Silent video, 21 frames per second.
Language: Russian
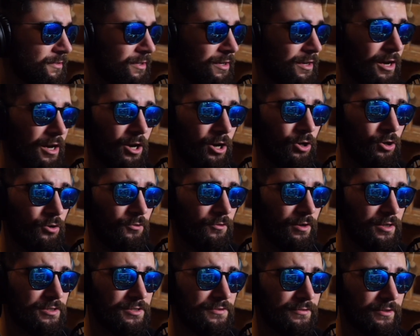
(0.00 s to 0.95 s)
А у
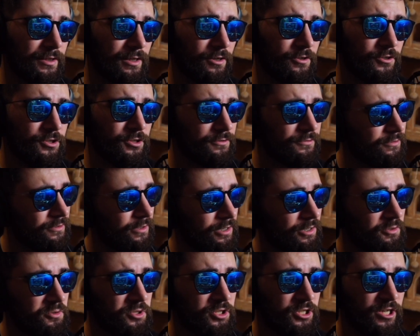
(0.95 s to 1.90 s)
вас выключен?
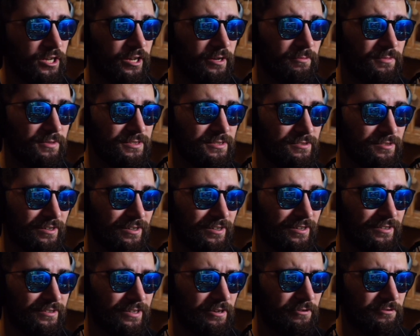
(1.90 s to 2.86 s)
Выключай
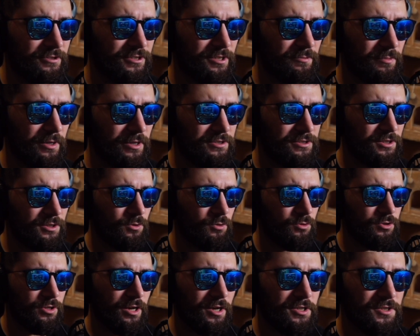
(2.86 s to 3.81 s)
быстрее. Даю тебе 5
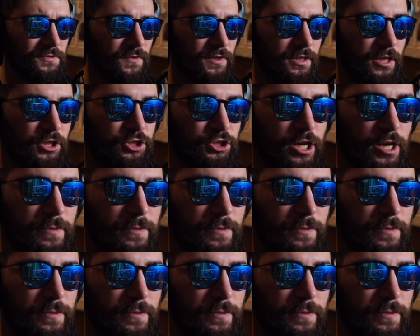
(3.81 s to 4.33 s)
секунд. Раз, два, три, четыре,